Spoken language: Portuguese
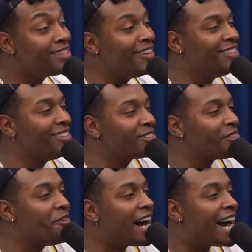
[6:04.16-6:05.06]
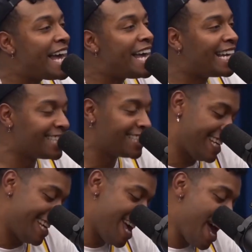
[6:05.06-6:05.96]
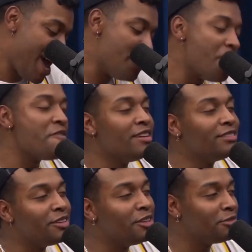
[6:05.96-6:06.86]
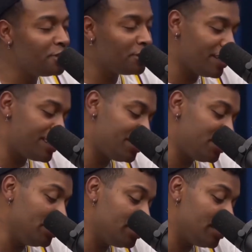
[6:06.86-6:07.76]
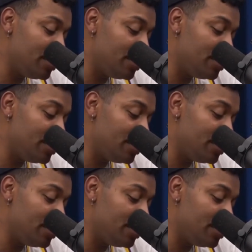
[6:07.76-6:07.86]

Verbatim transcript: eu sou o rei ainda. 98,76.